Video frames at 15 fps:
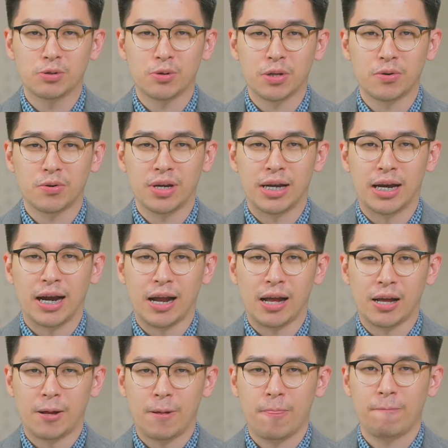di suatu
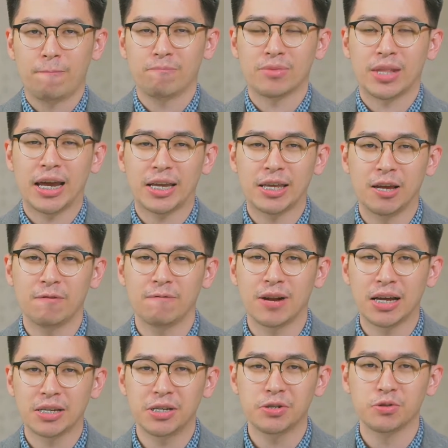negara. Naiknya
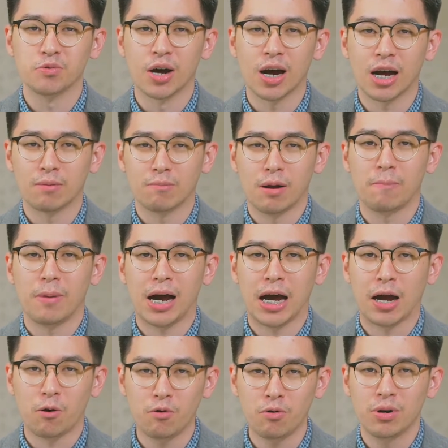inflasi juga akan
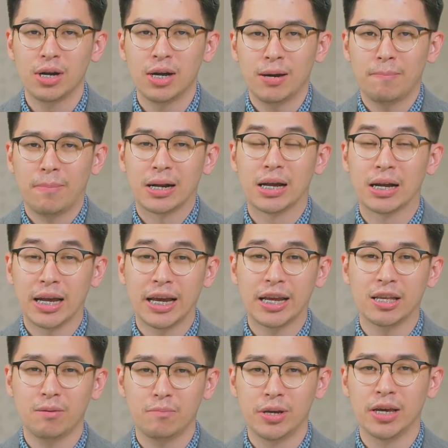berpengaruh pada
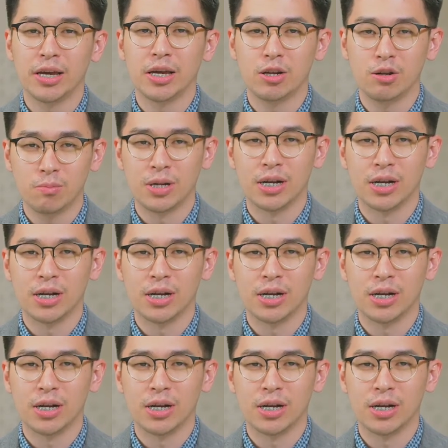naiknya biaya hidup